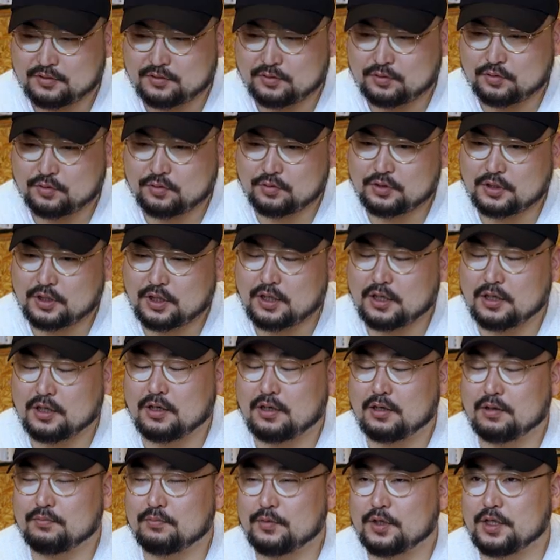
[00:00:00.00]
う、
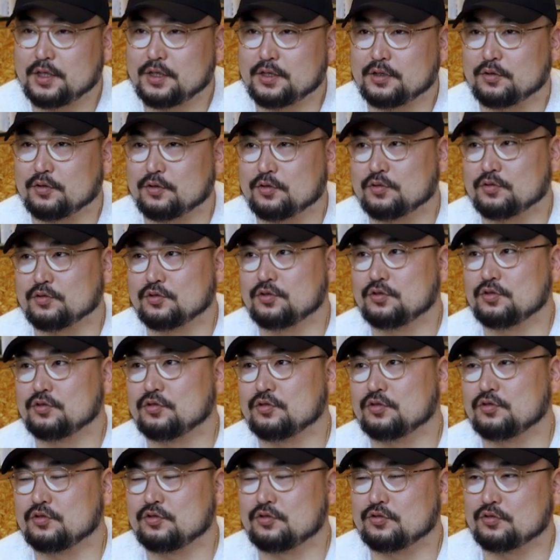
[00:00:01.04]
オーダーメイドの
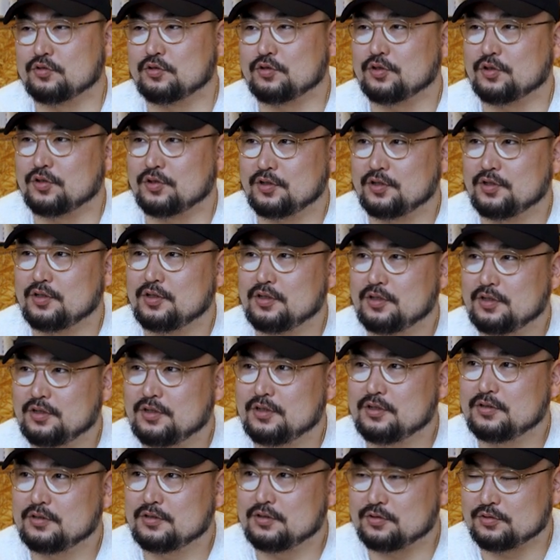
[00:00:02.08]
スーツを
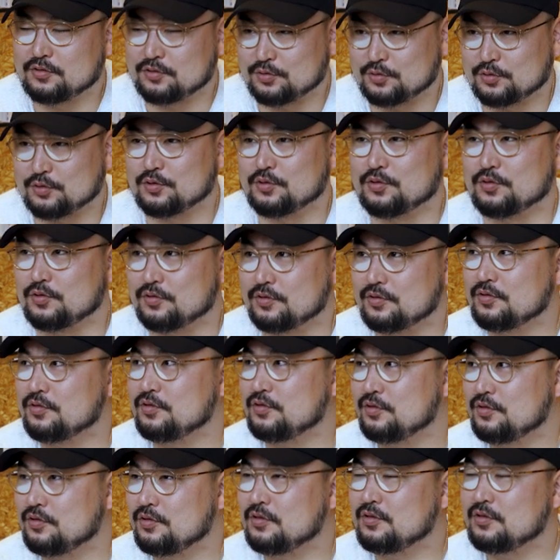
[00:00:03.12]
ええそ
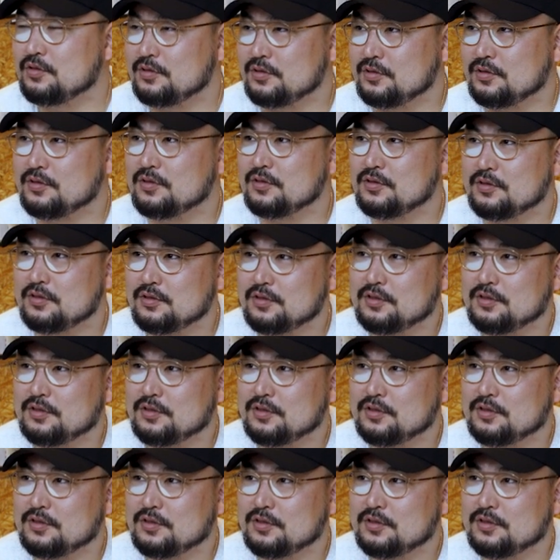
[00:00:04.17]
れは知らんかった